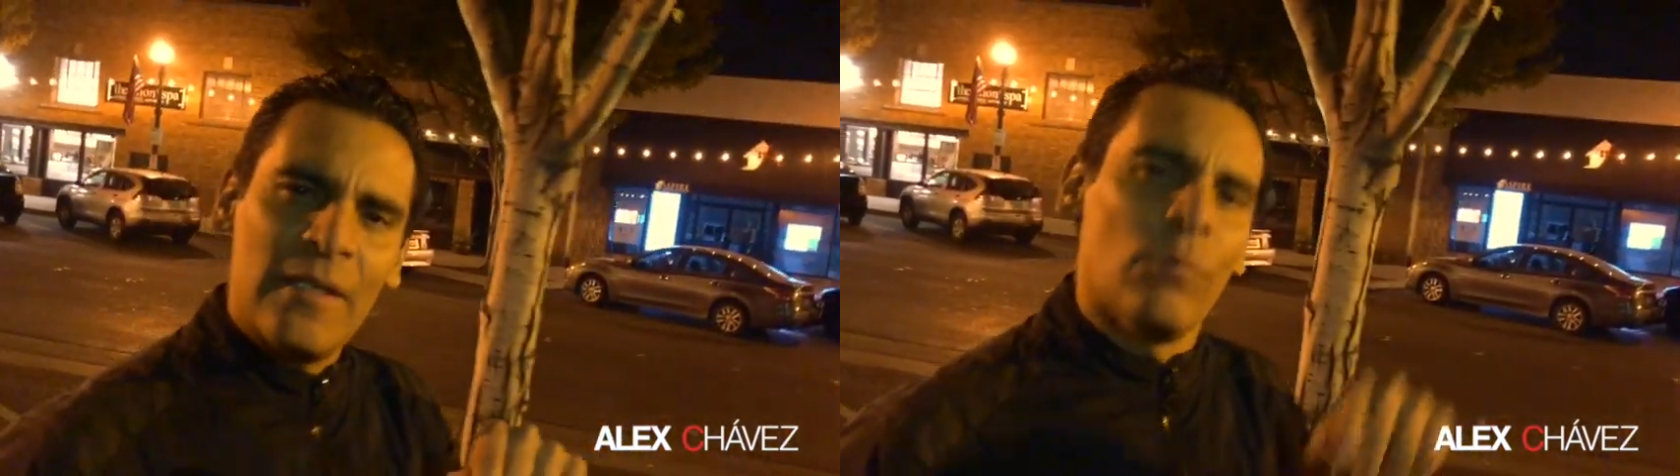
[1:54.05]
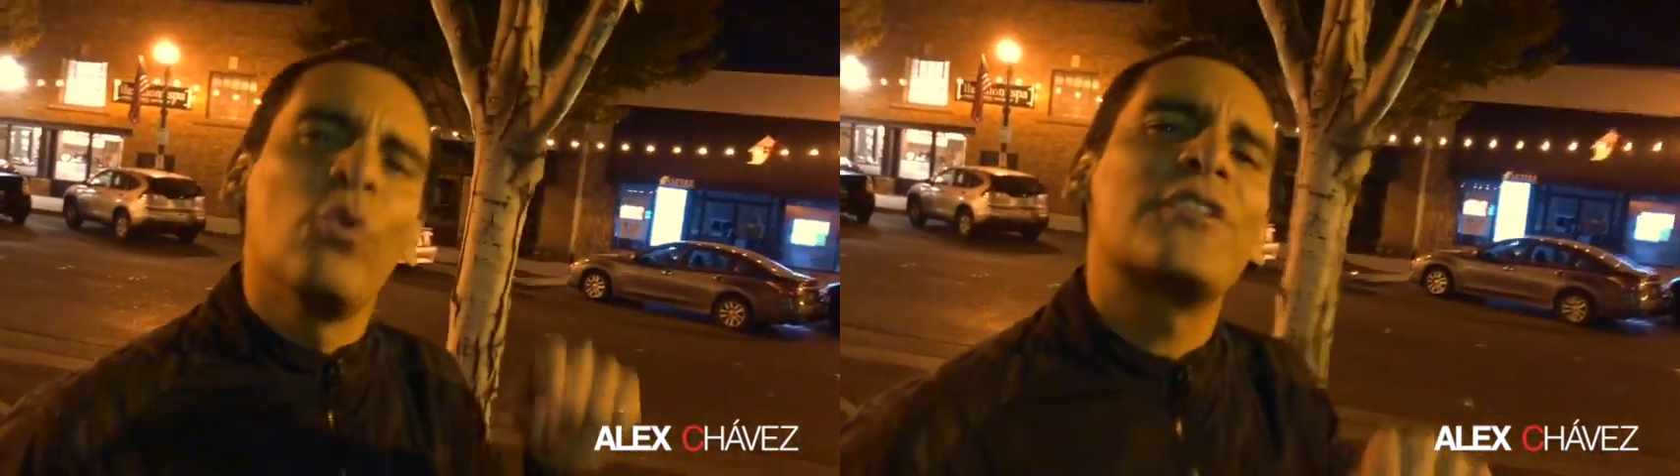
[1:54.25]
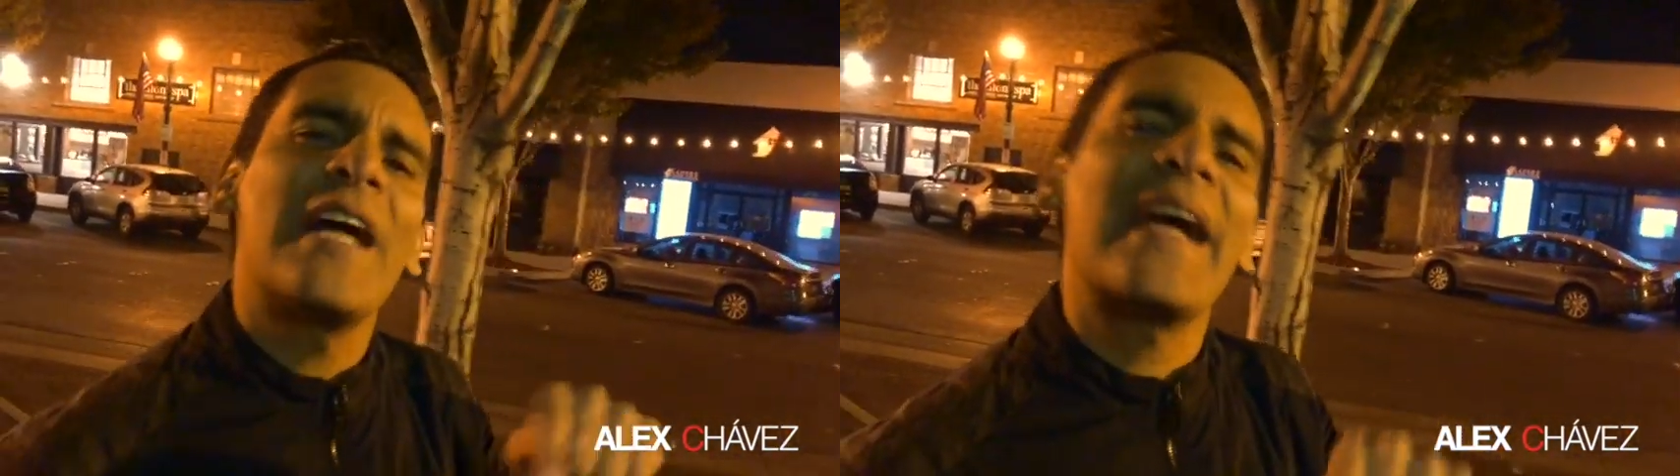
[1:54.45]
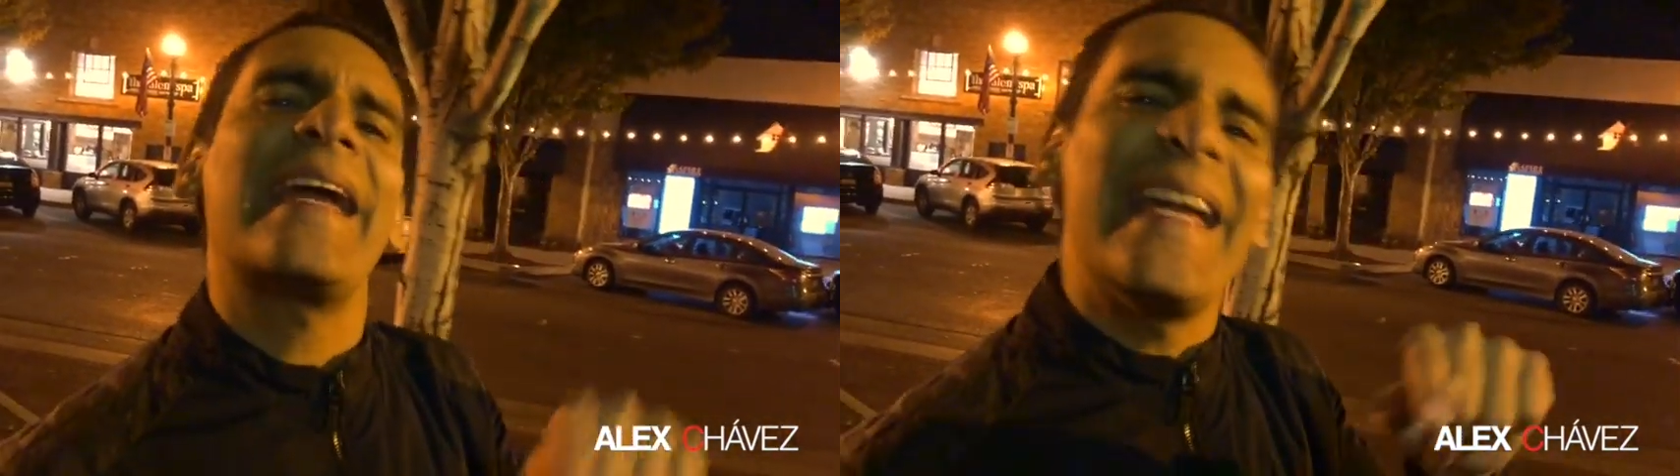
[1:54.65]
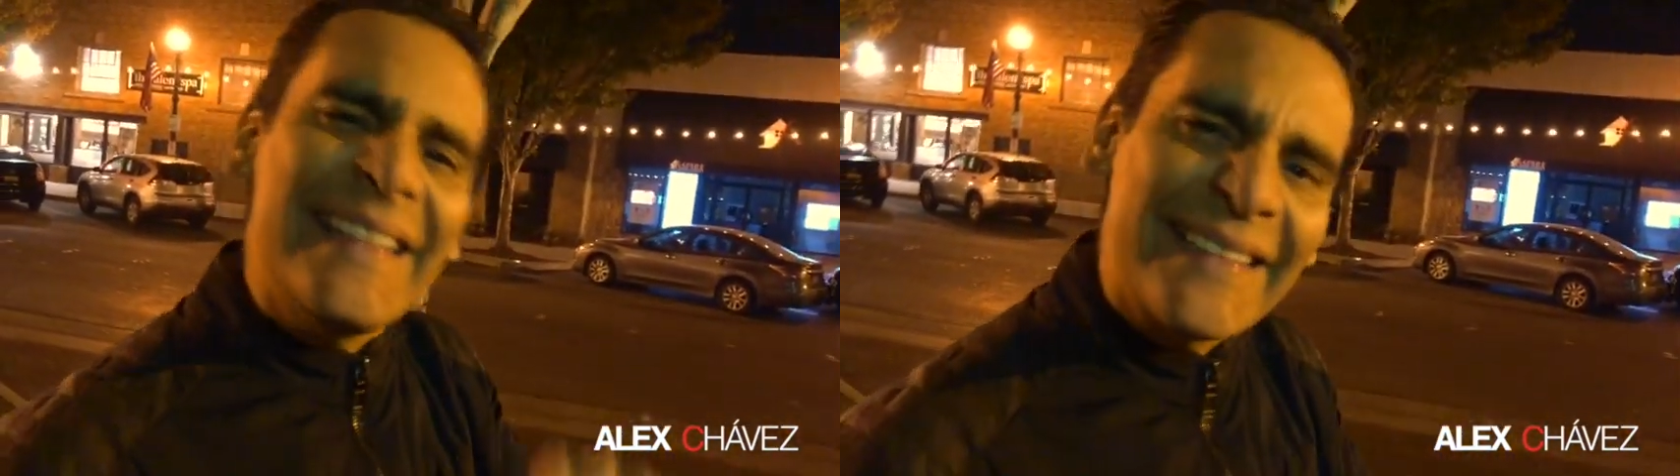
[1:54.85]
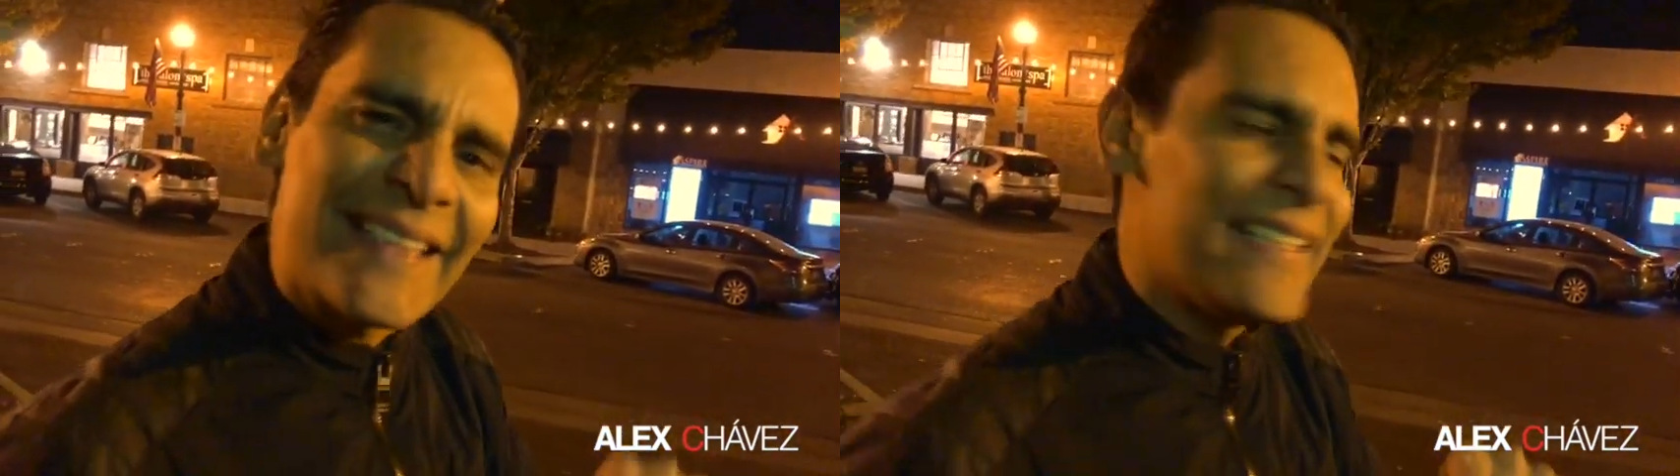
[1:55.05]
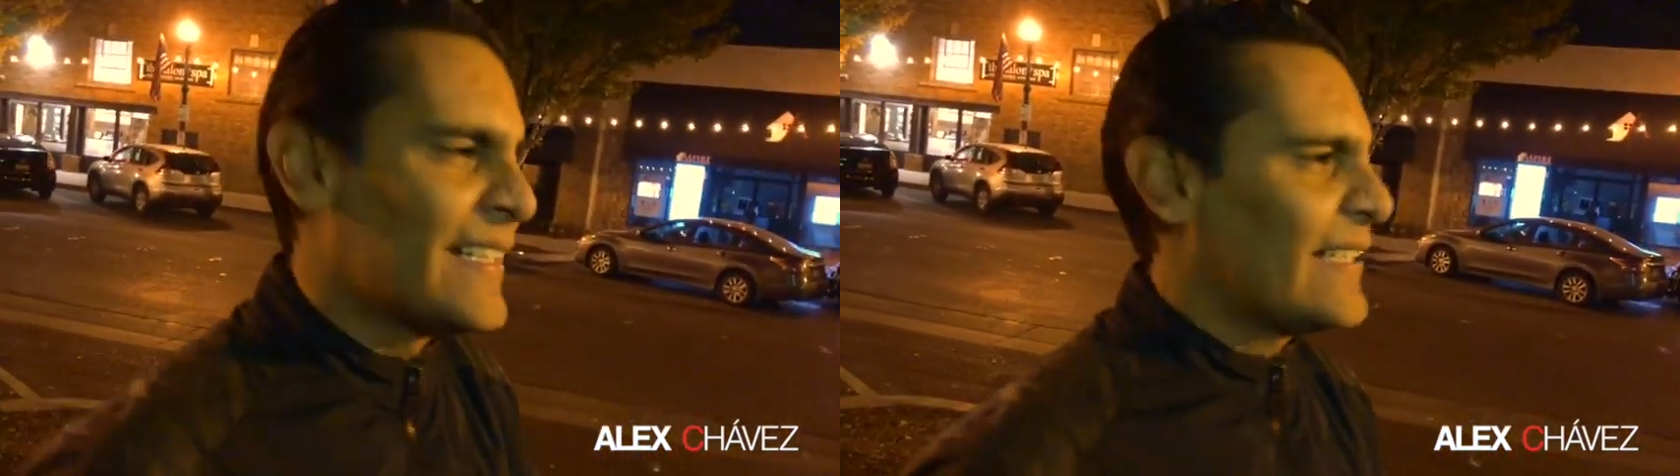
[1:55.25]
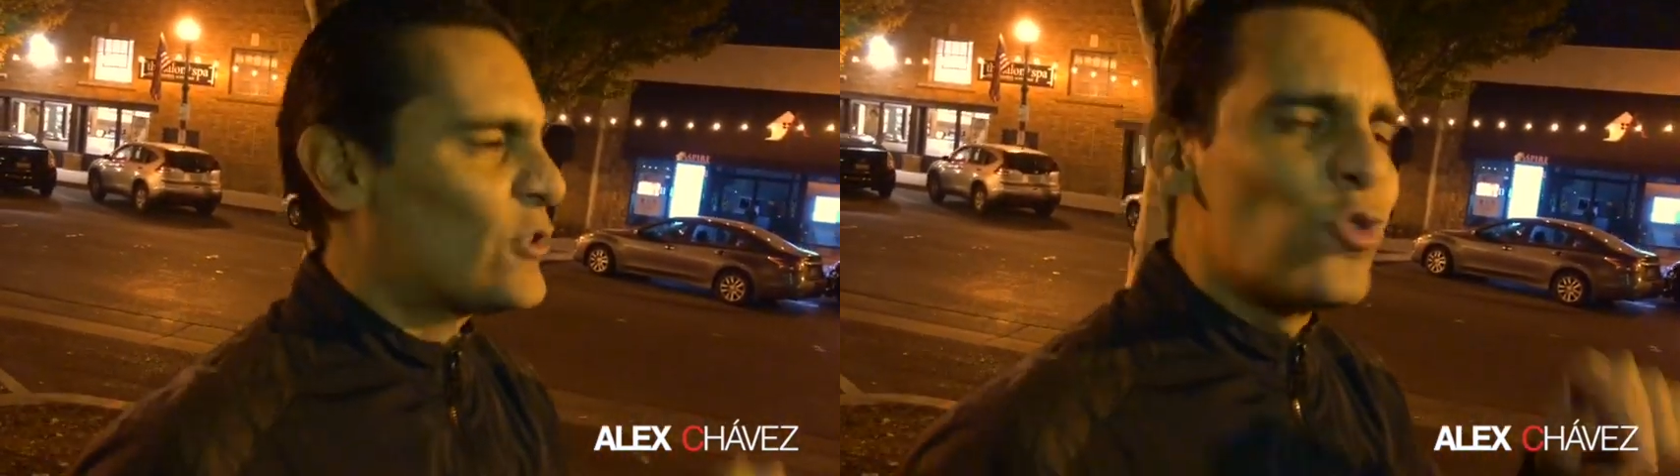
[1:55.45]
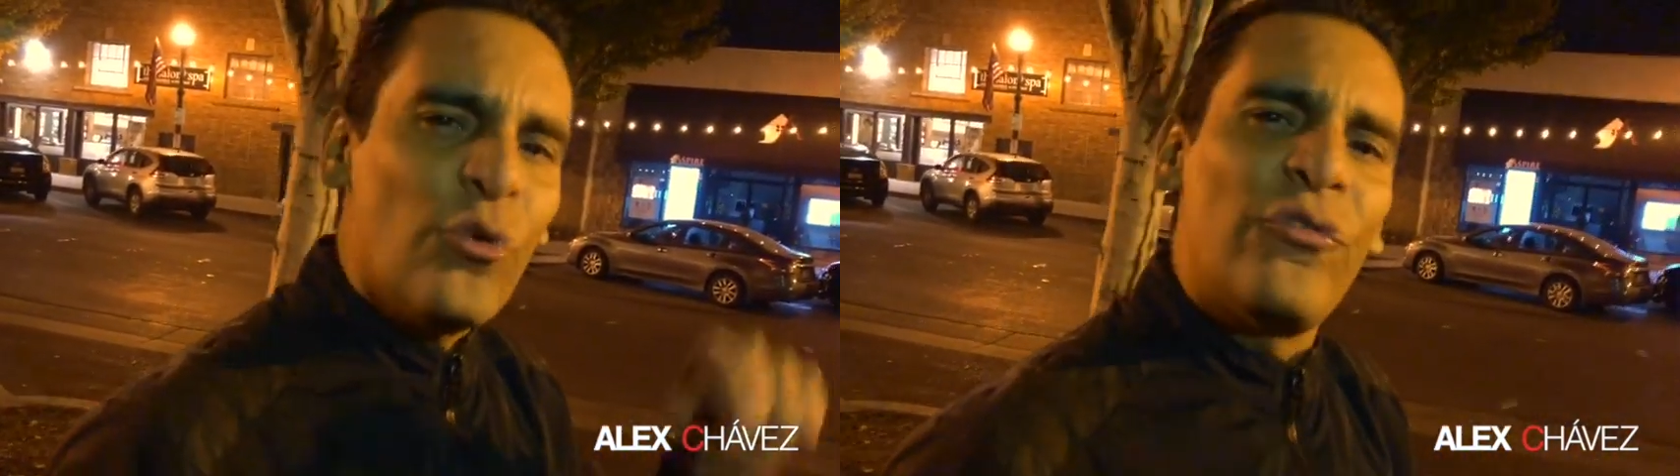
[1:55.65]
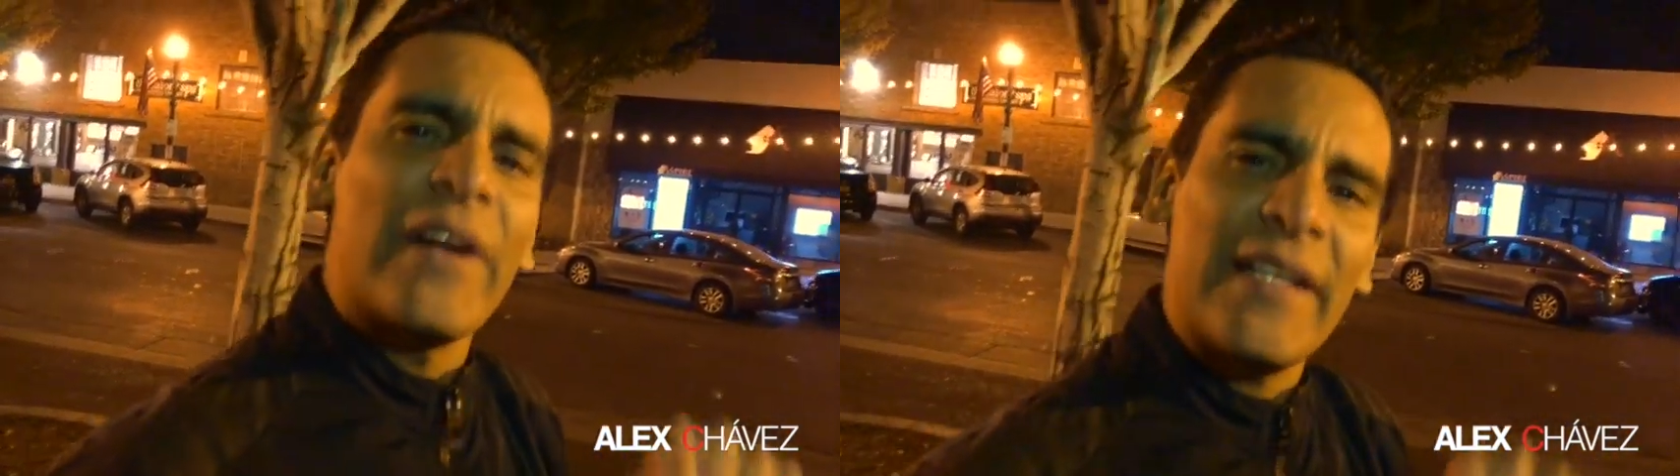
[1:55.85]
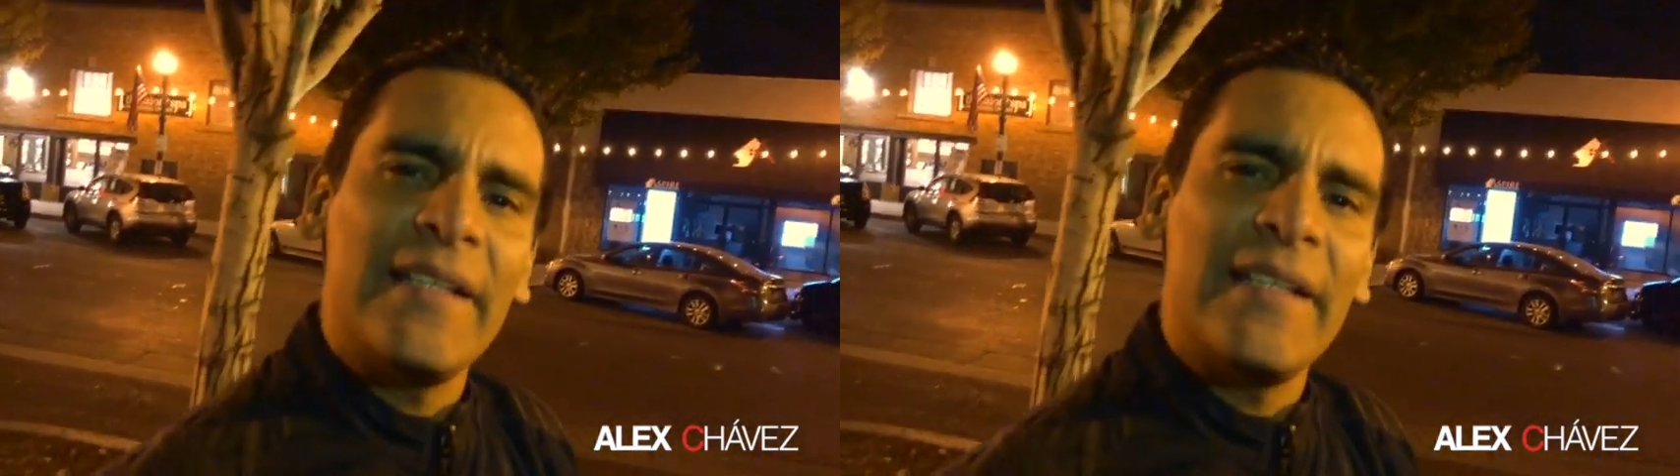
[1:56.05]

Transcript: mucha gente sufre